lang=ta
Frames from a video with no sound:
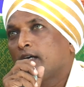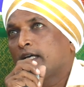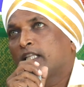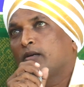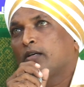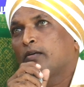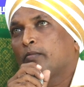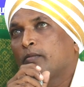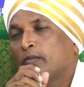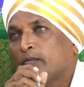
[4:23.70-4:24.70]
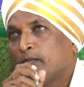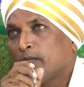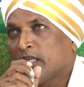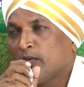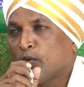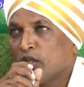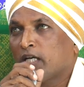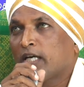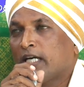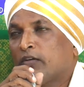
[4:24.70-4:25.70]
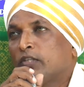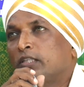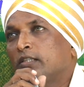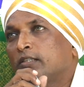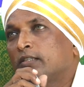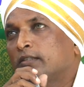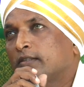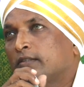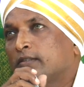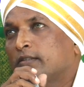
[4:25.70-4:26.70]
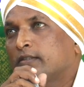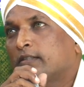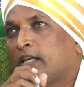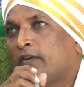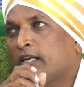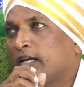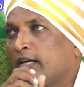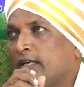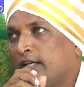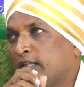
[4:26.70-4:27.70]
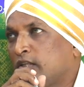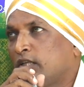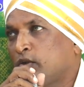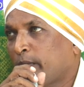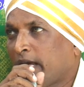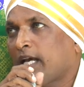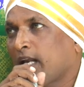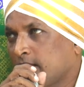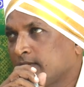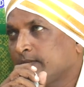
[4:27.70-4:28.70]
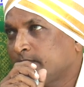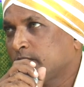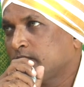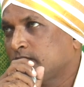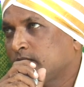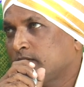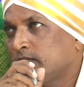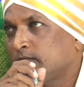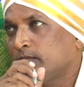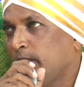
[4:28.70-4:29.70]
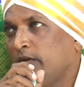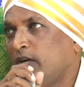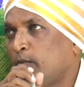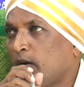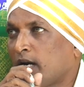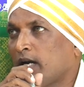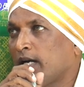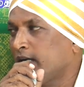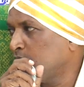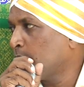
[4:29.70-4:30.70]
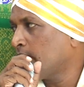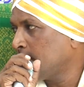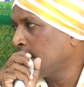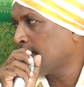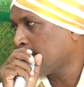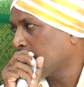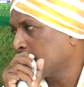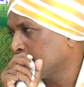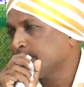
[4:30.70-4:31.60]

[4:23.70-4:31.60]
அந்த மத போதகர்கிட்ட வந்து சில விளக்கங்கள் எடுத்து ஏதோ கேட்குறார் மெய்வழி பாடல்களை எடுத்து பாடி கேட்குறார்